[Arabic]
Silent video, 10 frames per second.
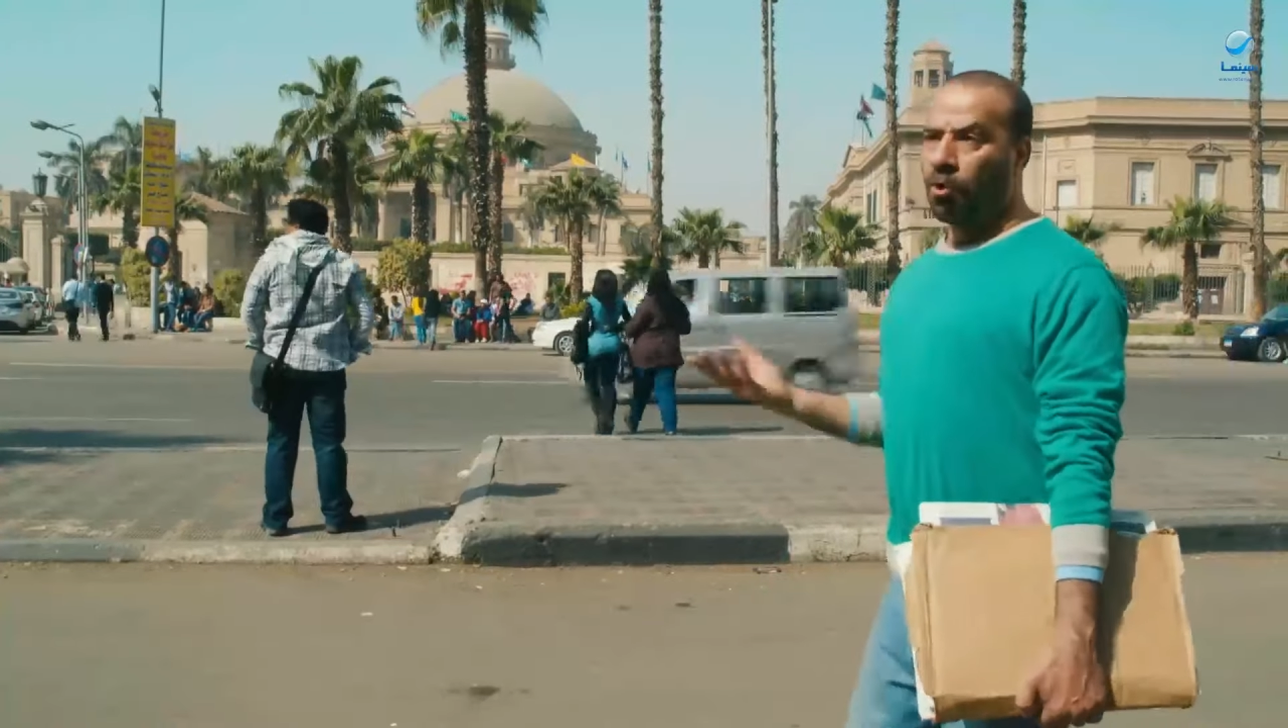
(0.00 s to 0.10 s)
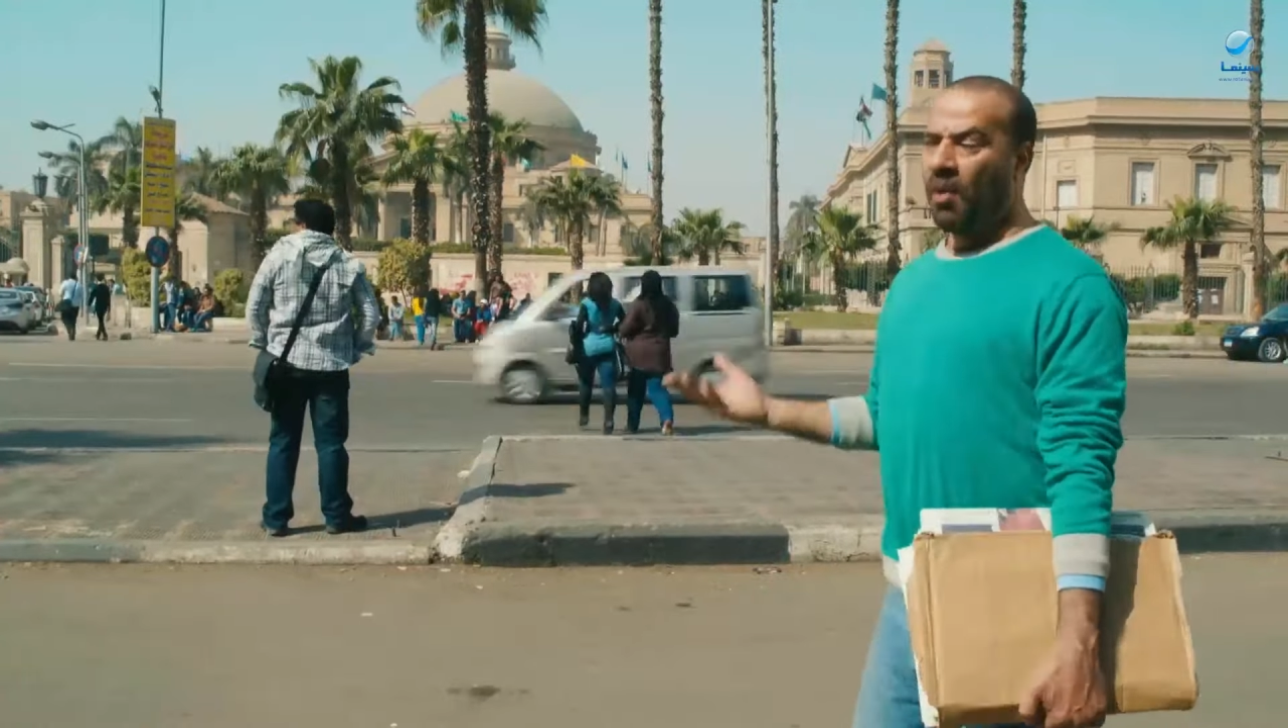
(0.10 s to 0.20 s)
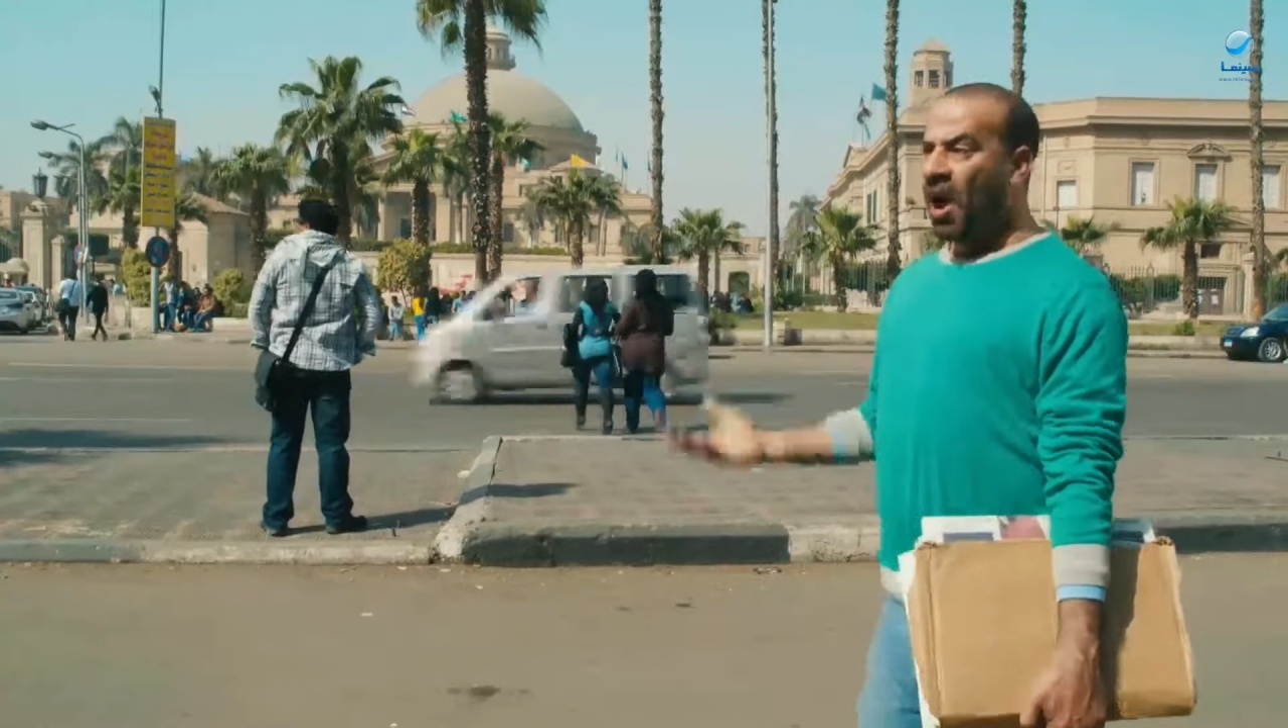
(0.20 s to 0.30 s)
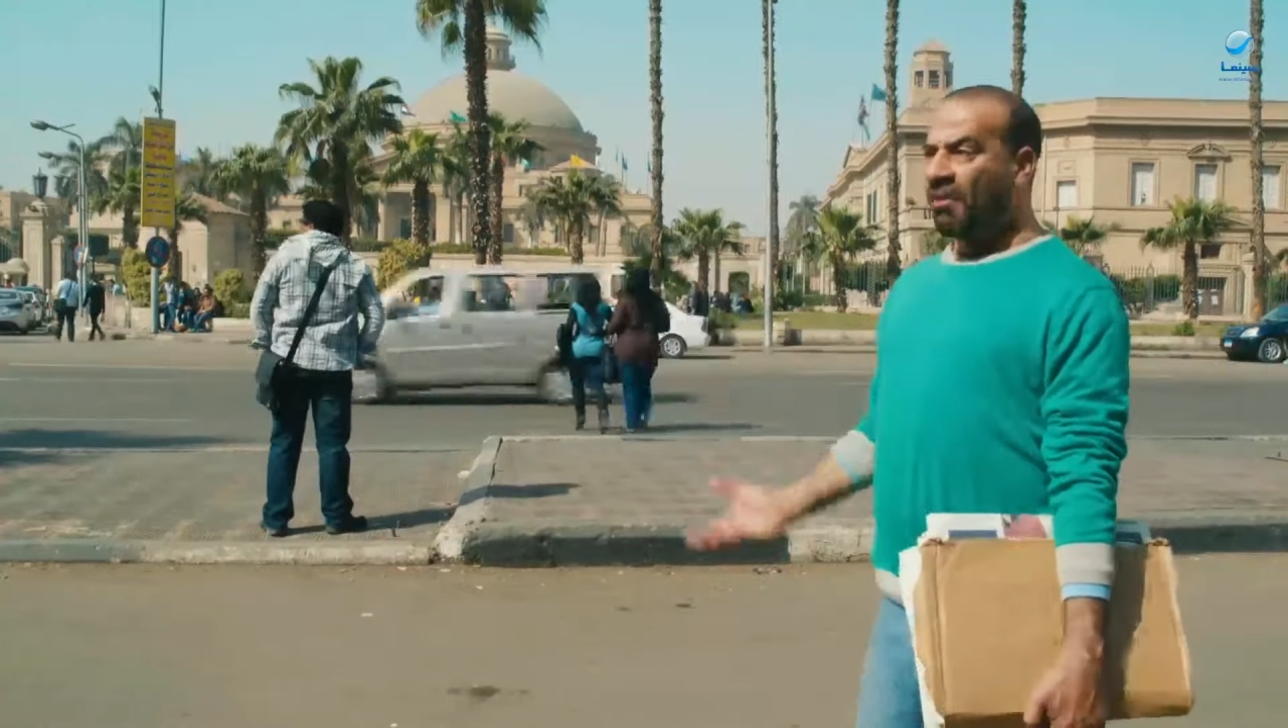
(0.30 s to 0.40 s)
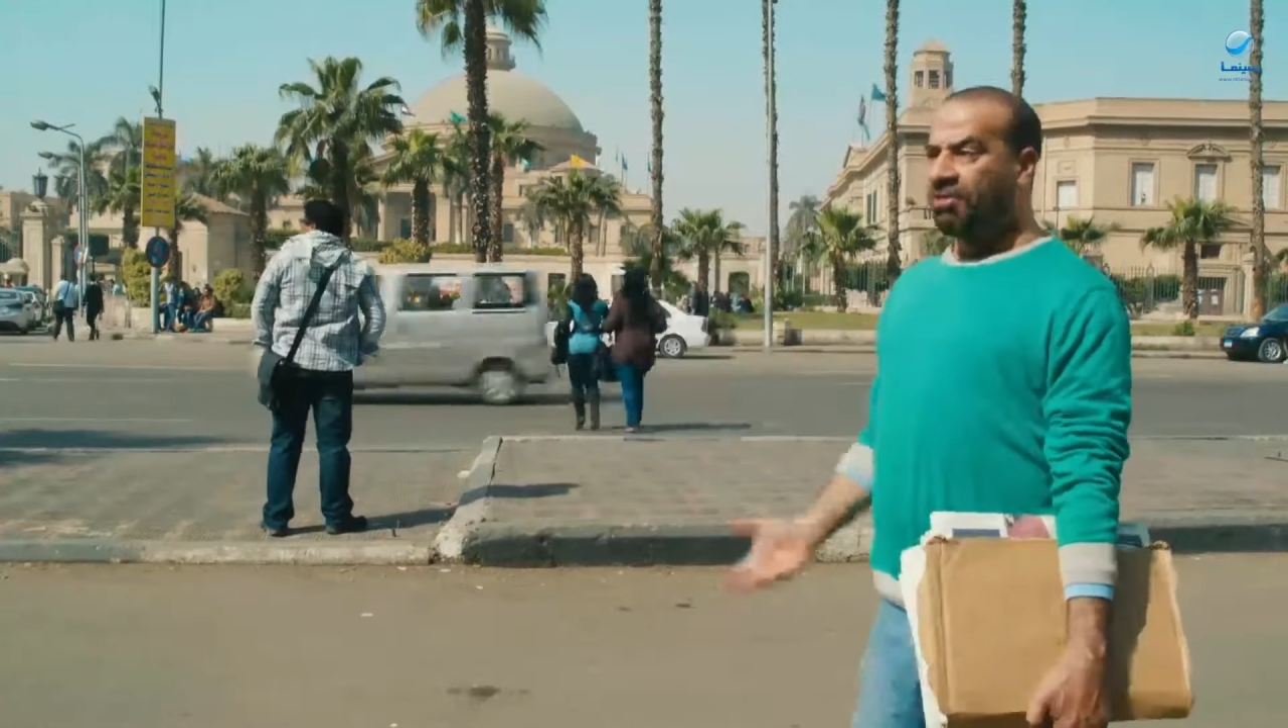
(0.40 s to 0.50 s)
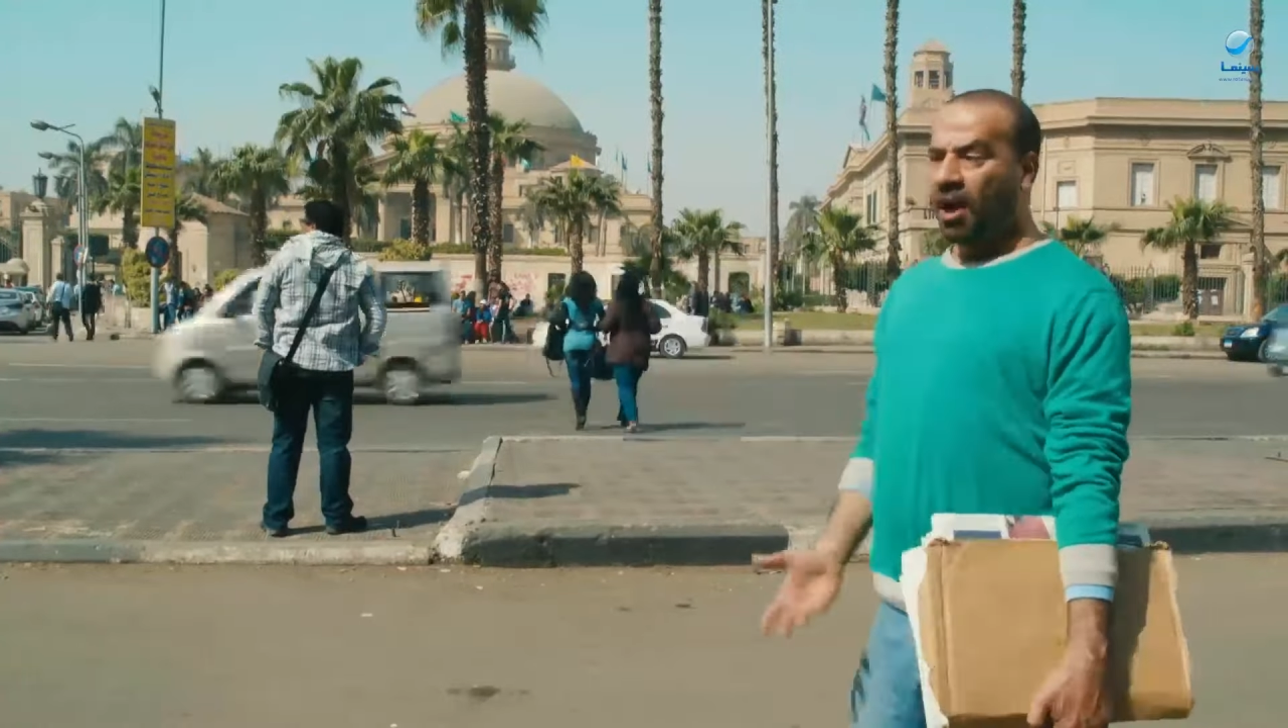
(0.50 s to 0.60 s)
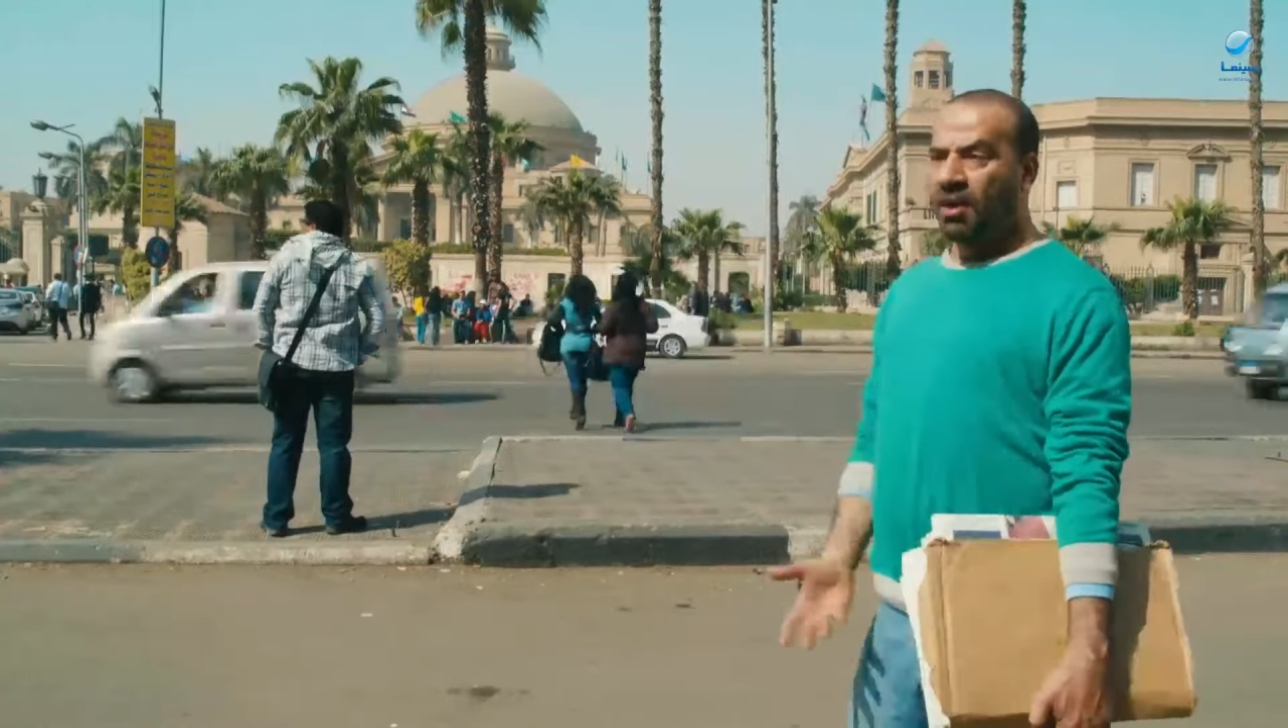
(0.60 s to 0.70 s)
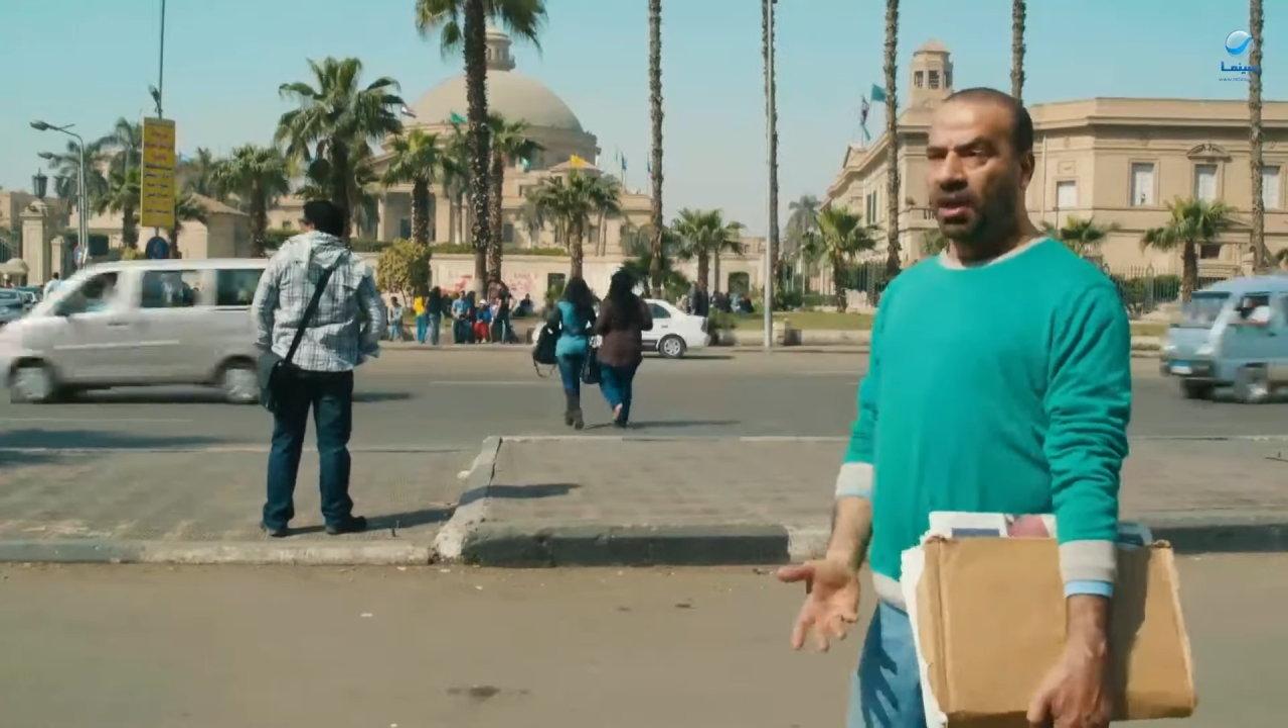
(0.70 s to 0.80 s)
ومعايا الشهاده